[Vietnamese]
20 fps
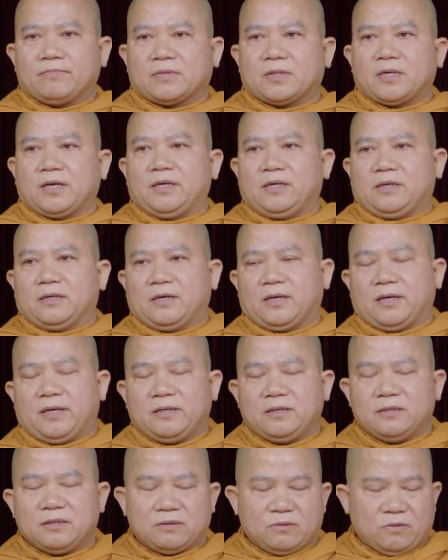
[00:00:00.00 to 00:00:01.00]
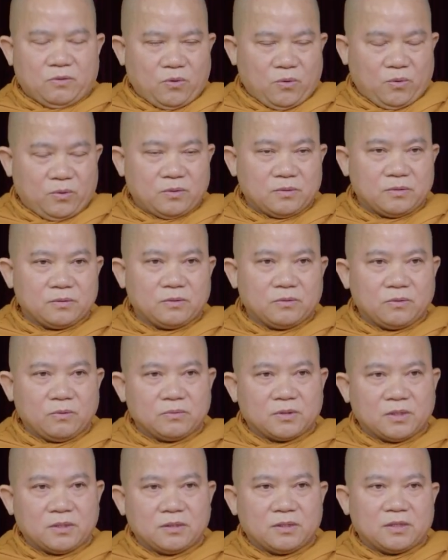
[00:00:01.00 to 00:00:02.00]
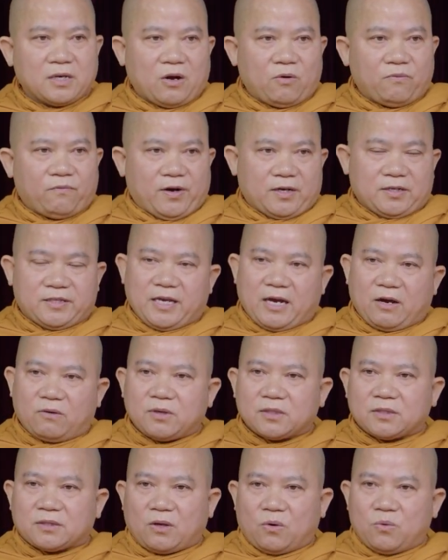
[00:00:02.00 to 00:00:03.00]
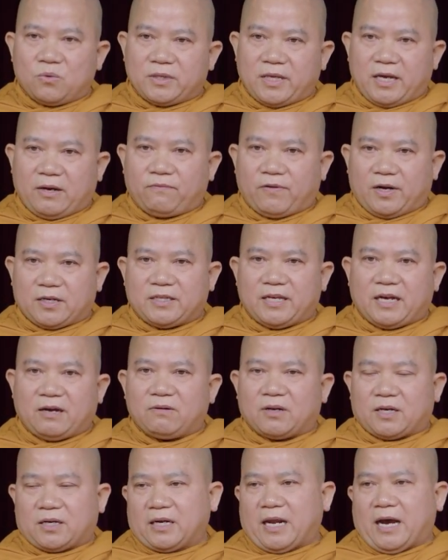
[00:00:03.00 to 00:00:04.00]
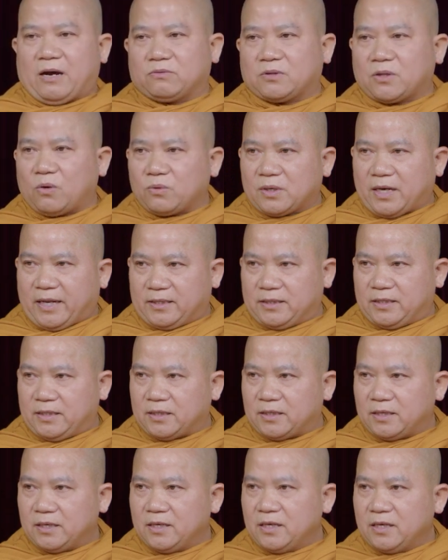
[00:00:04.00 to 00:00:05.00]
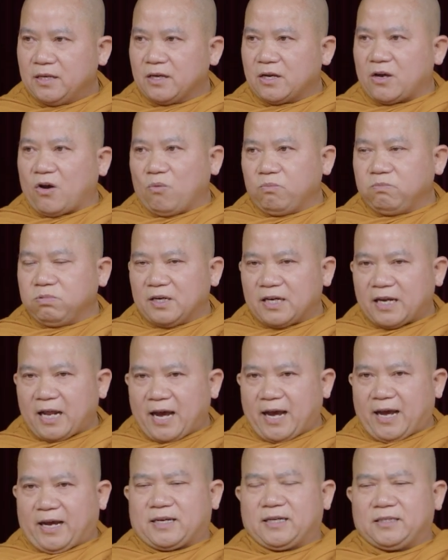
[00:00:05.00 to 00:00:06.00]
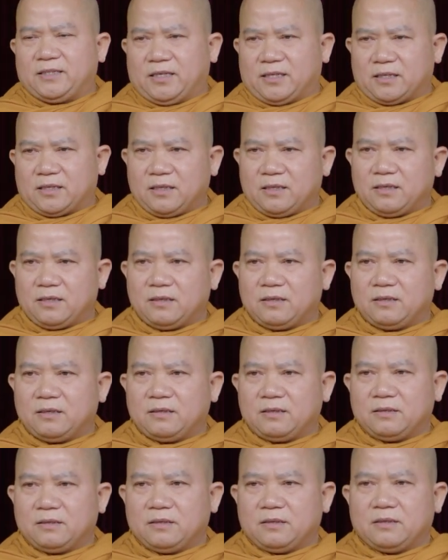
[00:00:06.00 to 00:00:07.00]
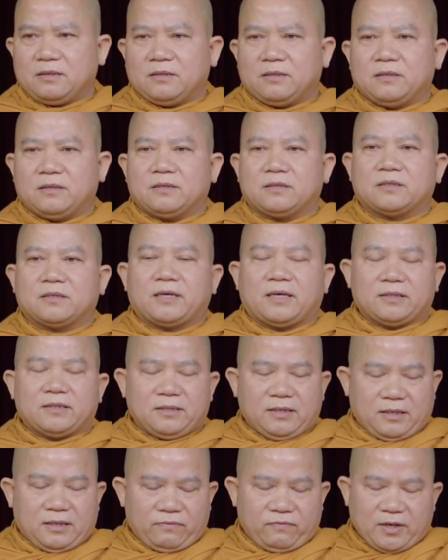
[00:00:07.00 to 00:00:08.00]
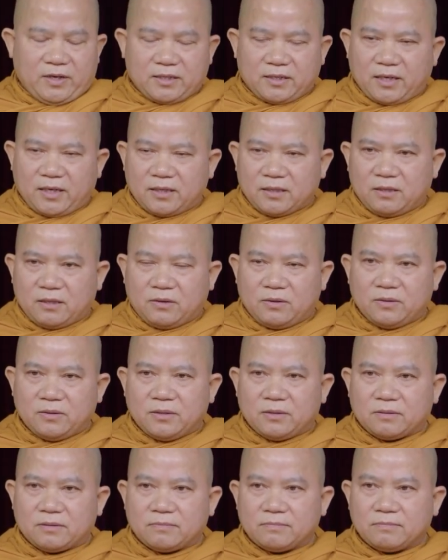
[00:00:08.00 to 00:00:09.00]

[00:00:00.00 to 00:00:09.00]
Thì nó nghĩ, ồ, tôi tưởng đâu phật giáo cái tôn giáo phật giáo là cái đạo tốt lành gì cũng là cái gì tranh giành vật chất thôi